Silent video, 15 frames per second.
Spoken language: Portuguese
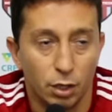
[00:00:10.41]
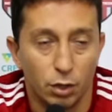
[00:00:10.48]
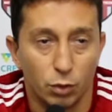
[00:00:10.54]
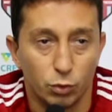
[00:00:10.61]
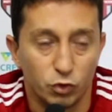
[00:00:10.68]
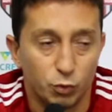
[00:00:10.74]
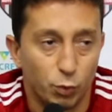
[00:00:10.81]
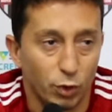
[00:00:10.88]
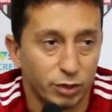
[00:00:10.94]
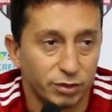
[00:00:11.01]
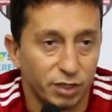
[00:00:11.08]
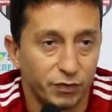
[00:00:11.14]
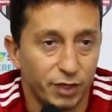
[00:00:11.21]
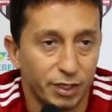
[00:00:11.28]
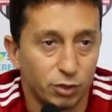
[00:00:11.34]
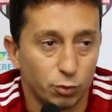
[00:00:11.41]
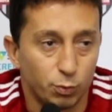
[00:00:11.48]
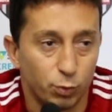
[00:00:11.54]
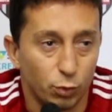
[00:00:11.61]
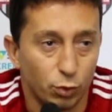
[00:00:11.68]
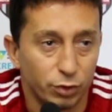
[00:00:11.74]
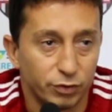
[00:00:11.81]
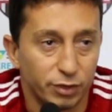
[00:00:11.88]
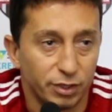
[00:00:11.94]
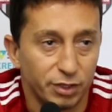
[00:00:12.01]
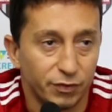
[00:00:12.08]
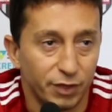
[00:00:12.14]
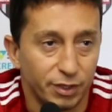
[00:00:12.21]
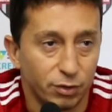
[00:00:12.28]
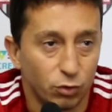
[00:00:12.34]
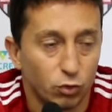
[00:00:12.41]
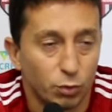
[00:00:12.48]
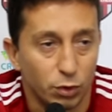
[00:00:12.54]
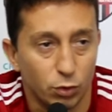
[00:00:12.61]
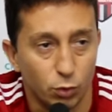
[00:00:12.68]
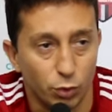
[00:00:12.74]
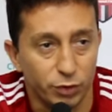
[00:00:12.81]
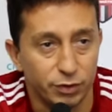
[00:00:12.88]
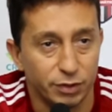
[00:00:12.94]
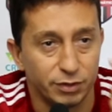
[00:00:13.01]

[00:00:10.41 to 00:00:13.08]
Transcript: um esporte está valendo pontos ali, valendo alguma coisa,